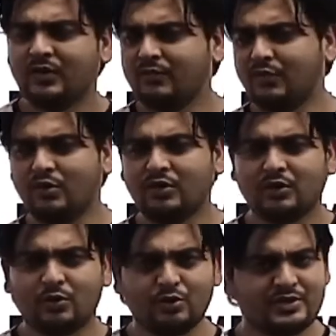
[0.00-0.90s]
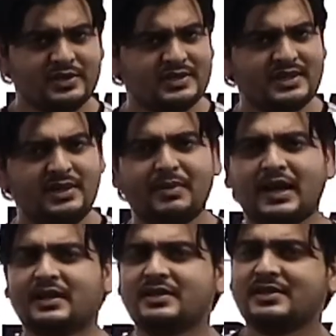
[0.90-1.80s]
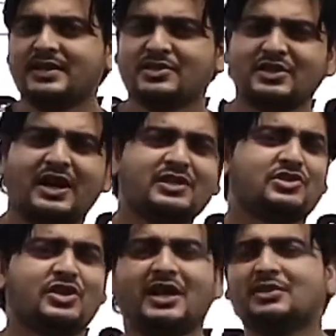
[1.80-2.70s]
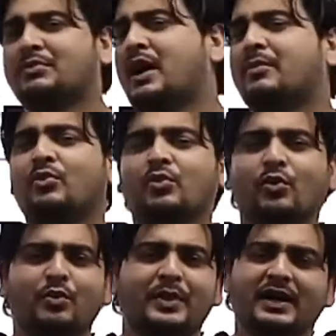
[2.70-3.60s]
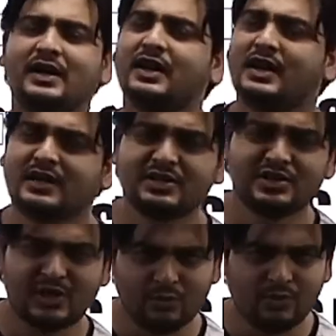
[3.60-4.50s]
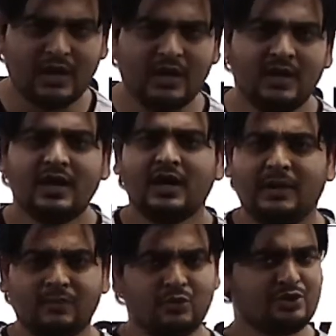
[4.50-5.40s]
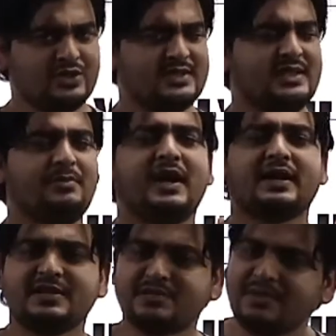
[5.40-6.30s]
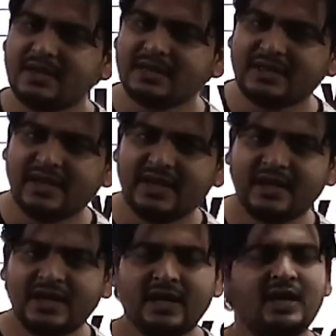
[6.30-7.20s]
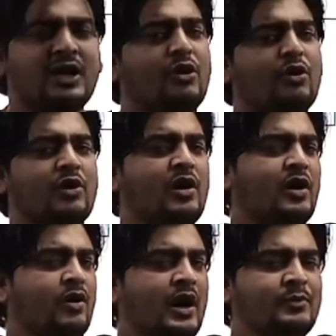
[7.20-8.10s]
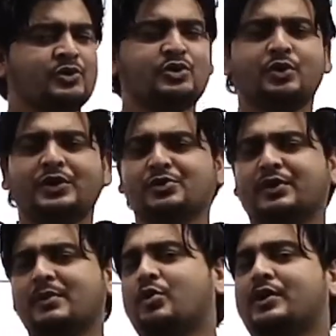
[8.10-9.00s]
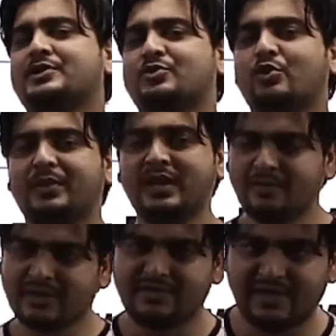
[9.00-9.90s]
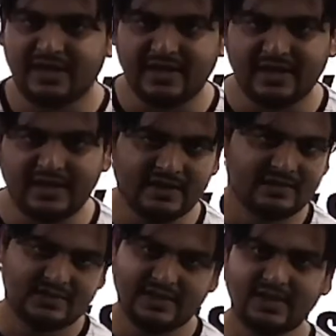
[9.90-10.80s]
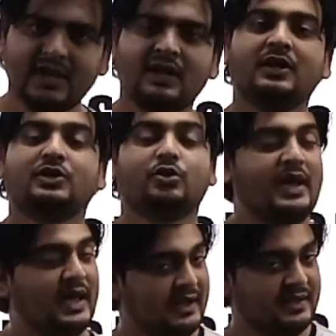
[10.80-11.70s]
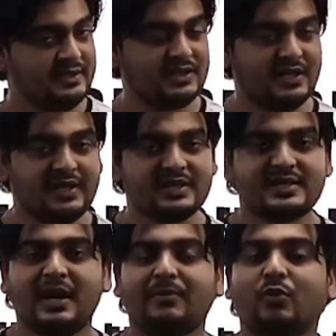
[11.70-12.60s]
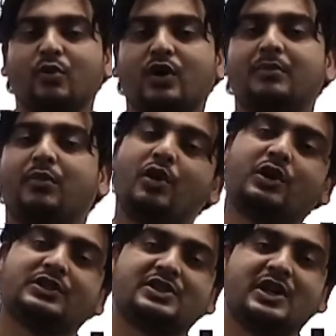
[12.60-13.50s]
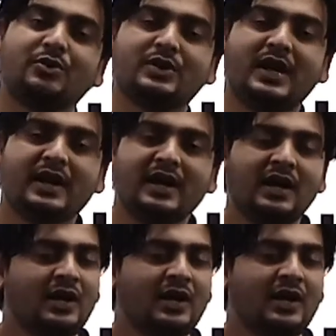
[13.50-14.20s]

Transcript: वो क्वेश्चंस की प्रैक्टिस के साथ साथ मैं आप लोगों को बेटा करा कर चलूँगा हम क्वेश्चंस की प्रैक्टिस भी करते रहेंगे और हम उन छोटे छोटे पॉइंट्स को भी पढ़ते रहेंगे ठीक है तो एरर इस तरीके से आप लोगों का बहुत अच्छा हो जाएगा